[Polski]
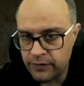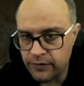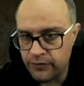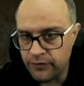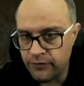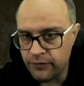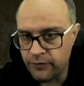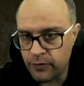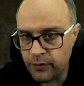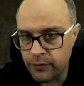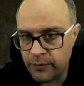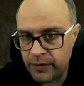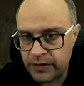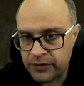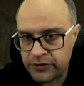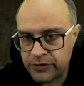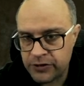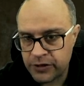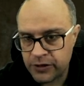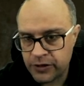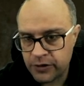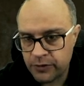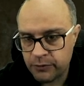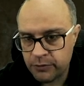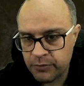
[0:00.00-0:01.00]
w
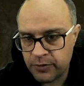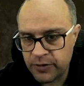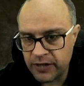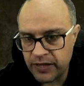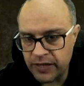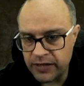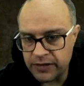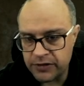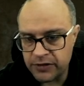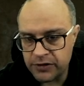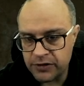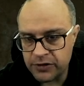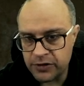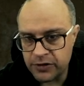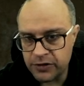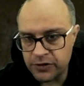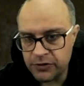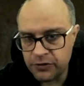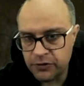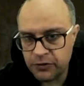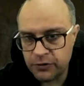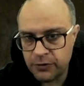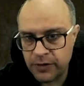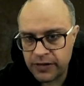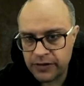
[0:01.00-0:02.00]
momencie kompilacji, czyli
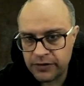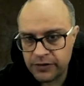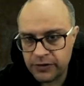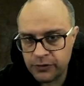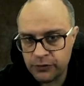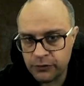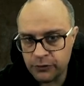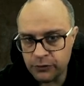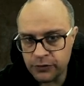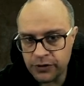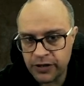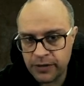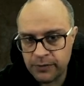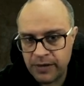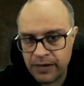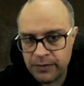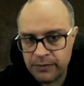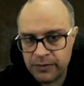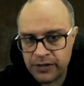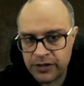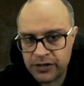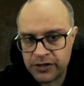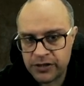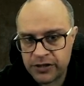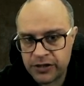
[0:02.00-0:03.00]
dokładnie tu, nie
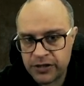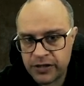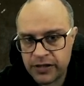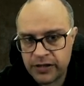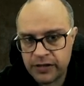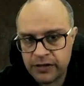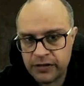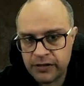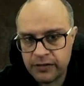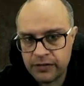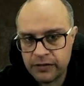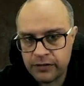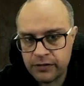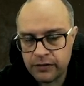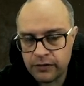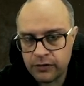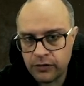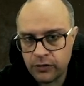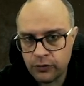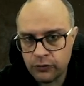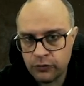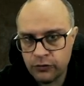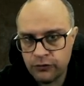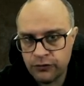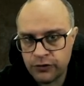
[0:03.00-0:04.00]
mamy jeszcze
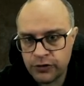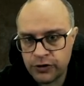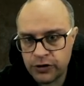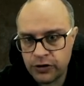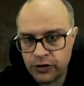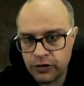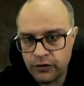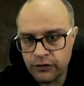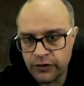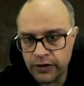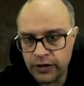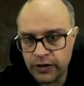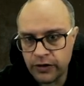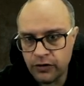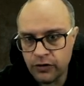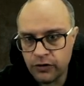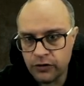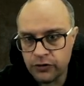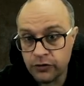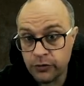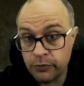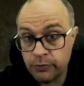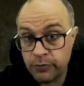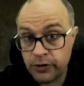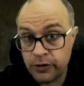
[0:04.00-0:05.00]
kodu wynikowego,
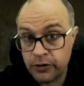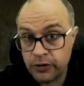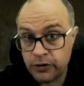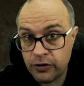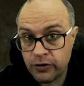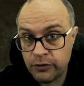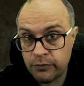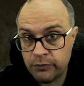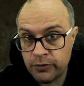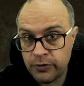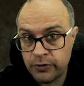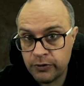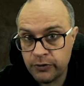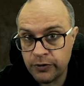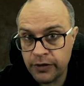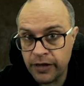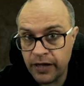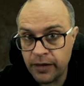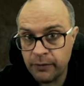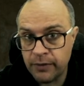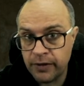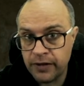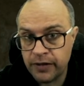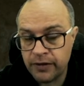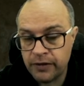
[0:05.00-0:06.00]
dopiero
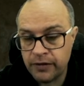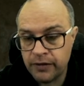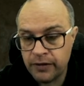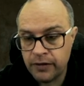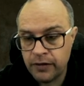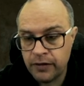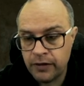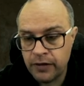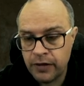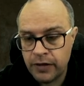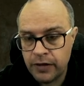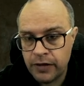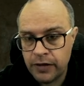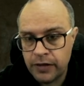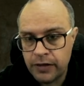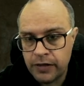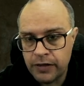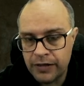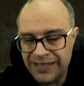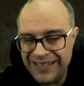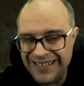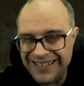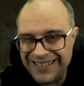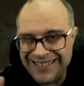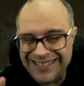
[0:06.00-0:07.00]
kompilujemy.
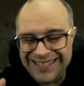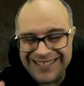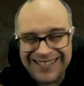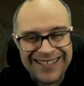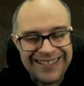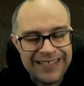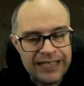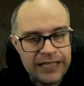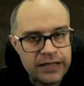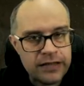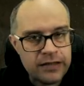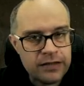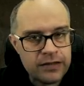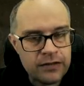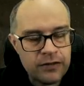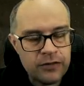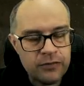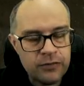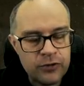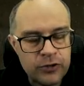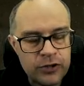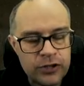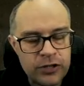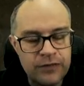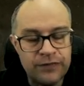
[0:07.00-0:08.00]
Jeżeli jest to
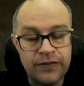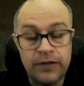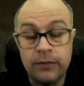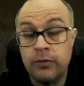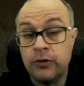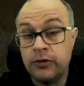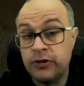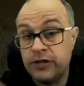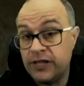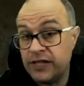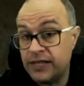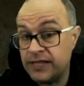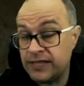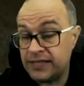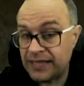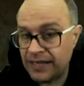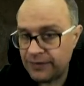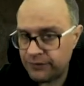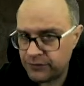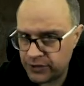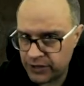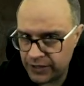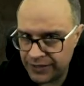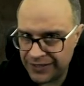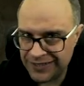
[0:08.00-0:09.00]
możliwe, bo nie
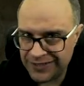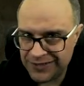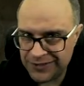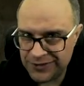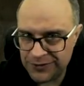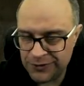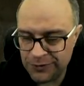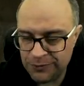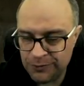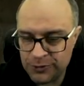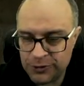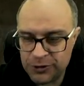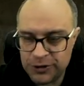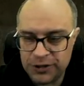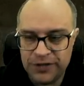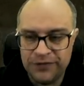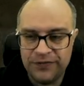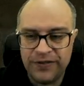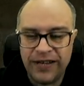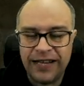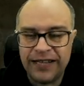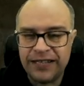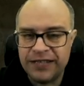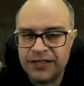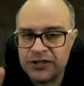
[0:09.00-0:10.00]
zawsze jest to
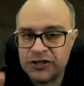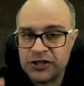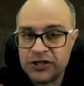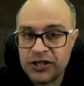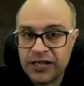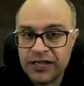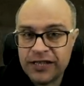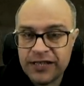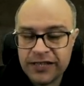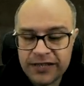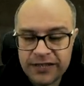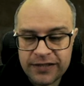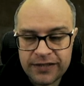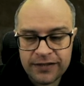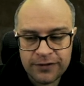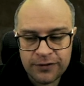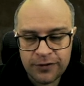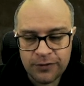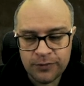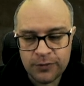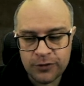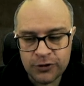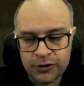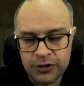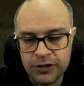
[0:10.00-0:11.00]
możliwe, ale jeżeli jest
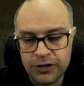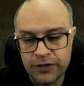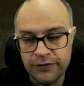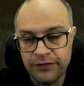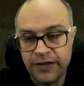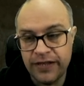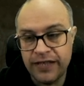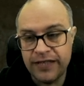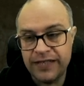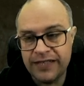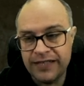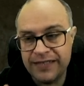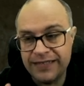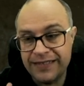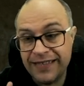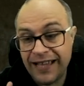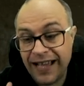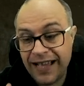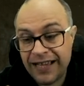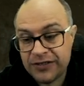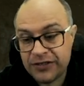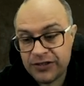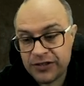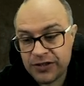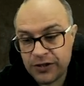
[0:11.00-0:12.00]
to możliwe i
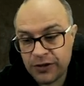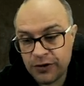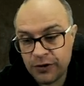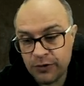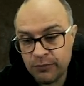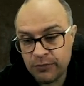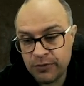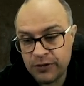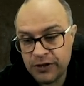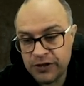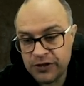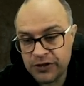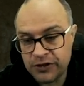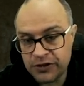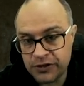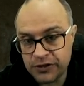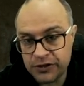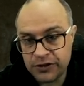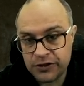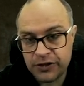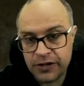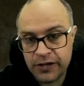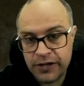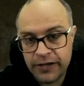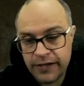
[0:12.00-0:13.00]
da się
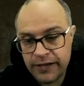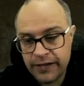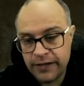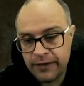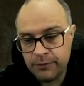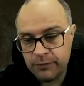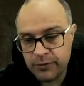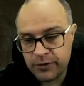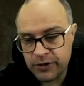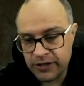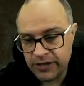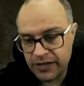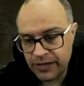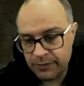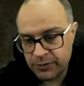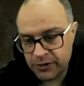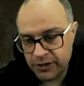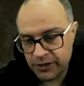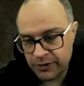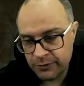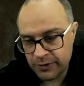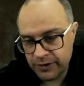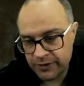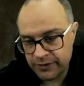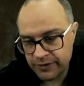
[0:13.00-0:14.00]
obliczyć przy na
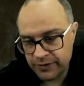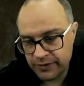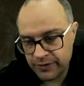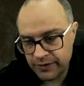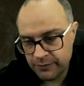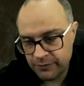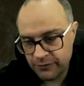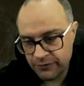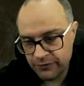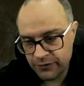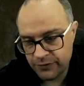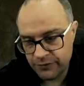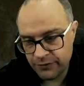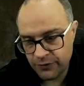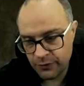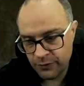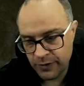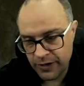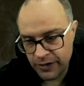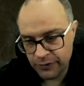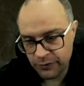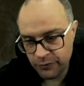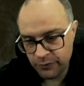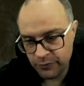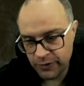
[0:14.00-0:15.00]
przykład tym
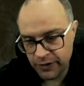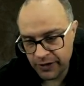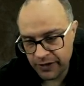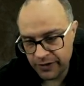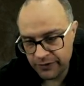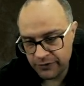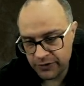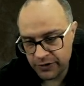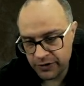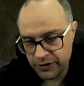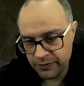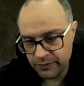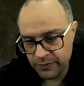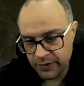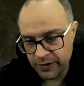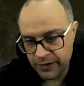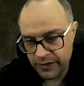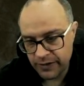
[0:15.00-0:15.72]
wywołaniu pierwszym,